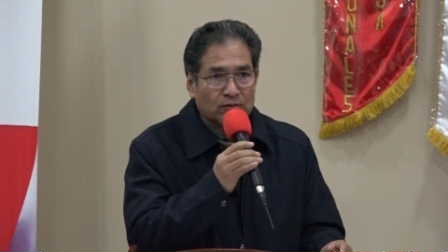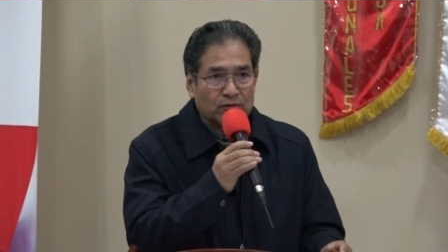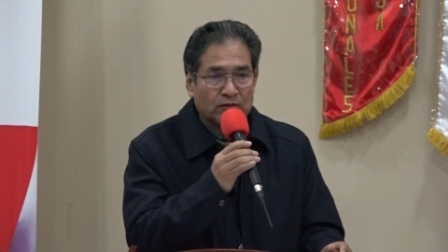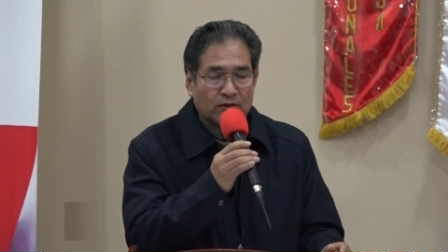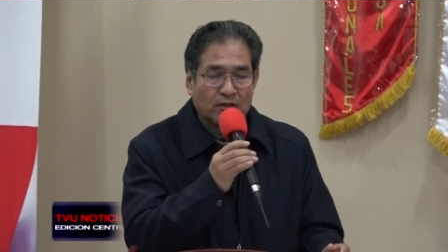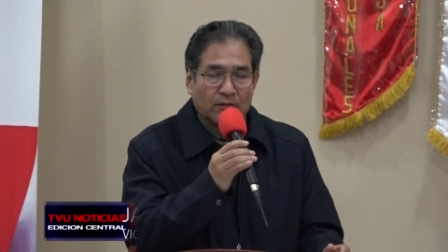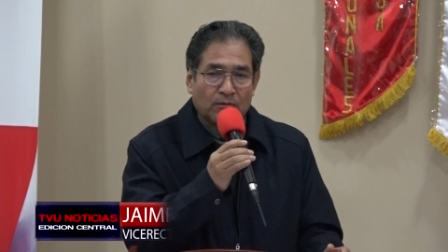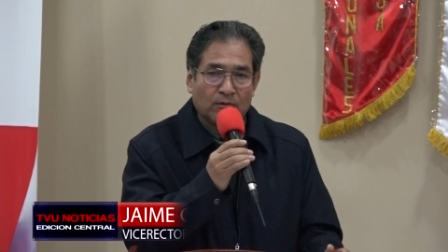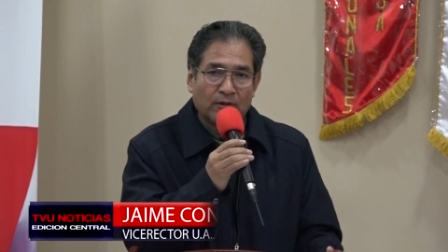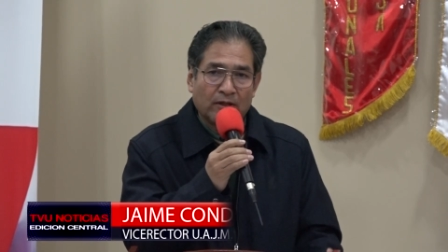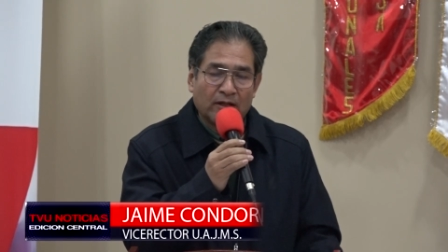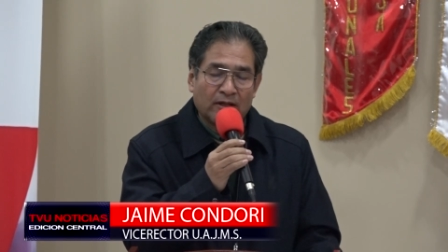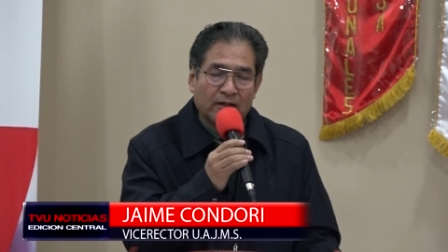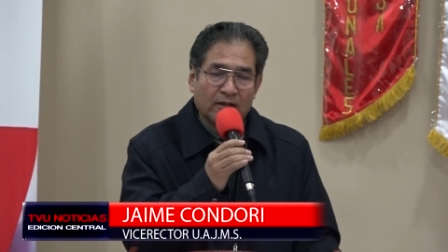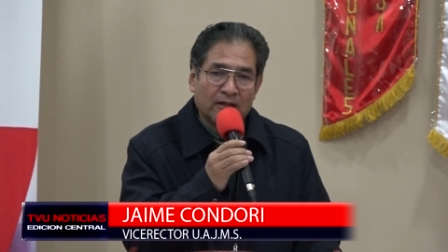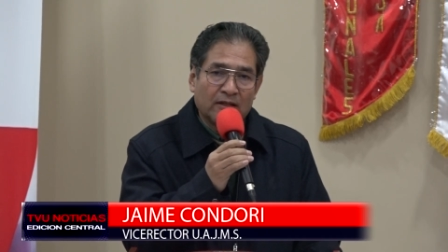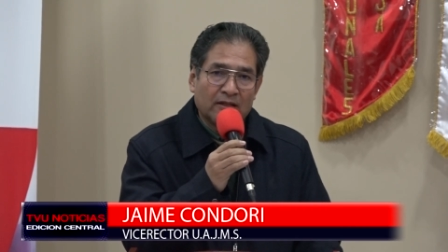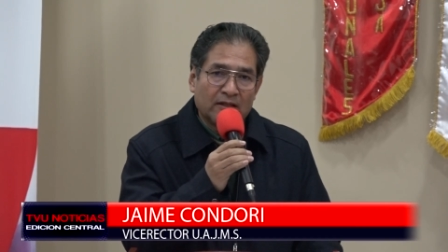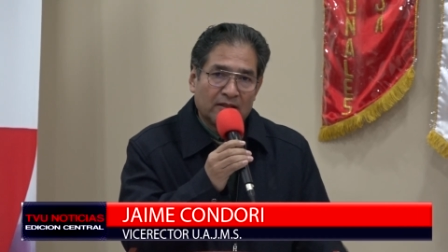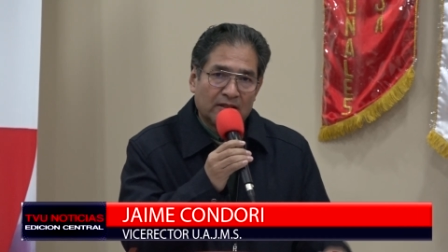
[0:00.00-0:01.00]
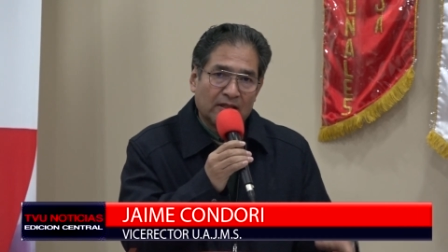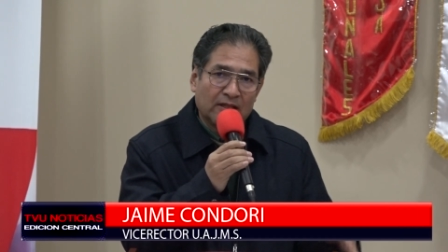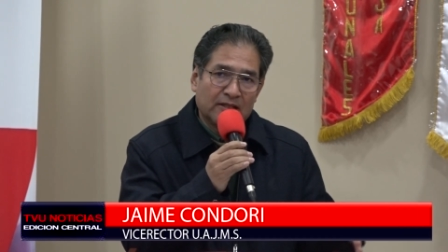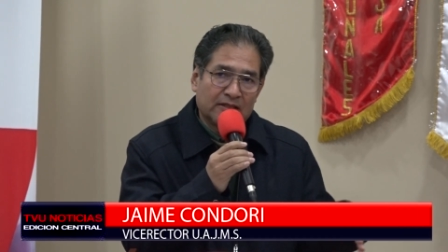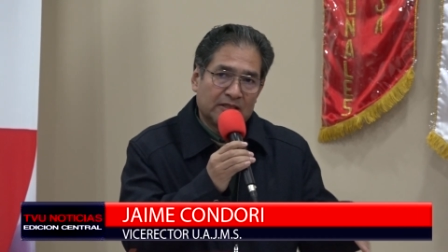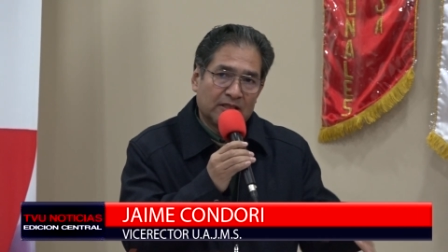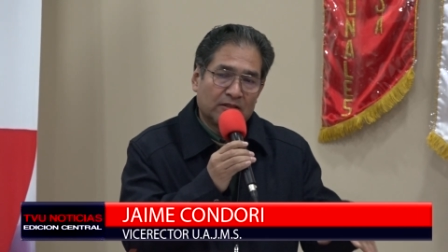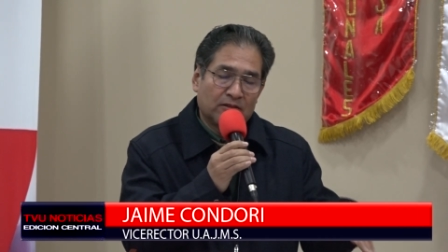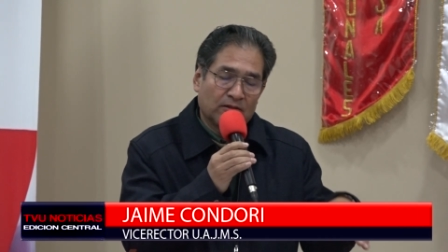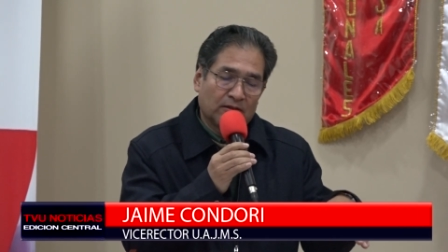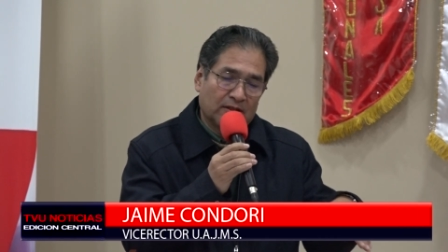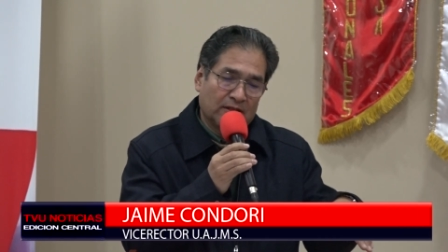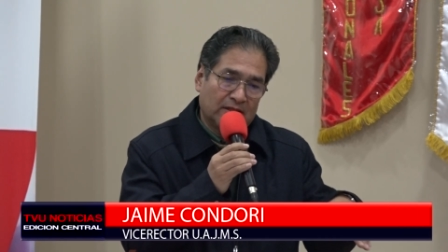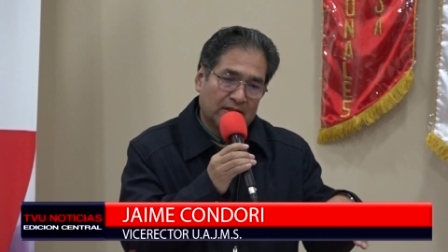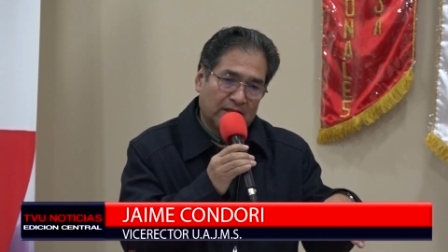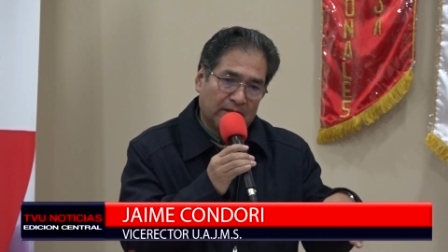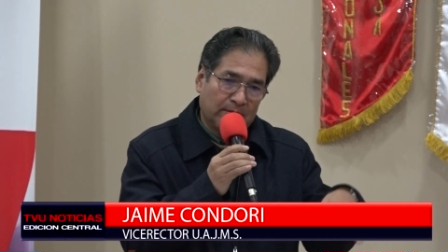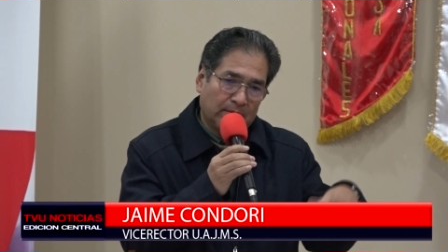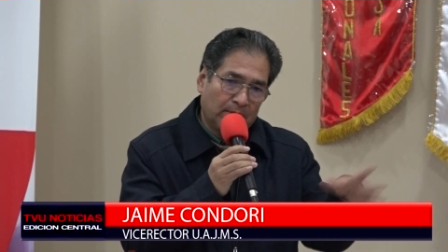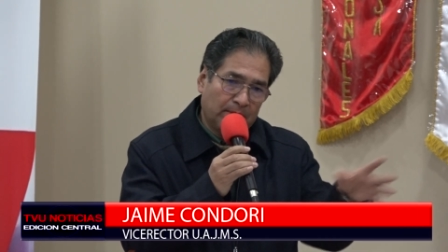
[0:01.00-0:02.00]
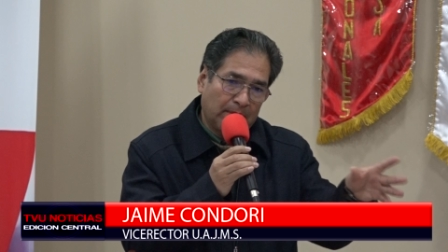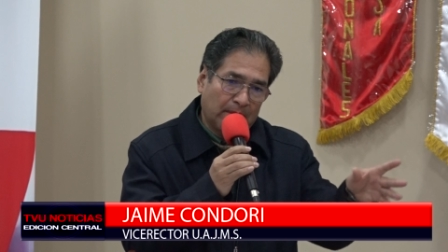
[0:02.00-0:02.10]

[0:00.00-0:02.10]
contribuir desde el sitio que estemos